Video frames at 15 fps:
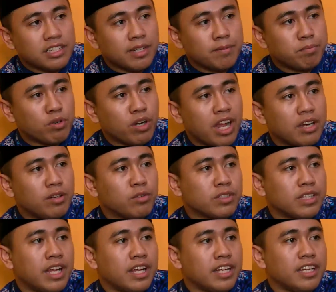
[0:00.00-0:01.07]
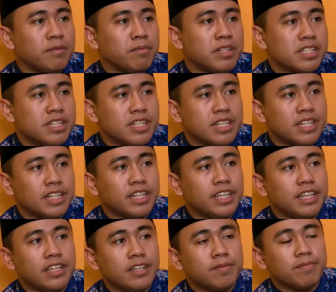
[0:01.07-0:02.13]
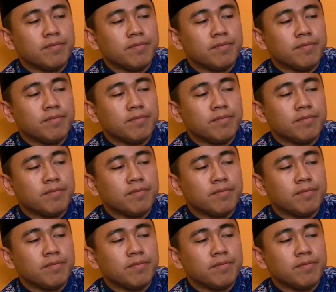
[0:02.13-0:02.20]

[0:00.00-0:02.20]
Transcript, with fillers: campur aduk tangan iblis di sini.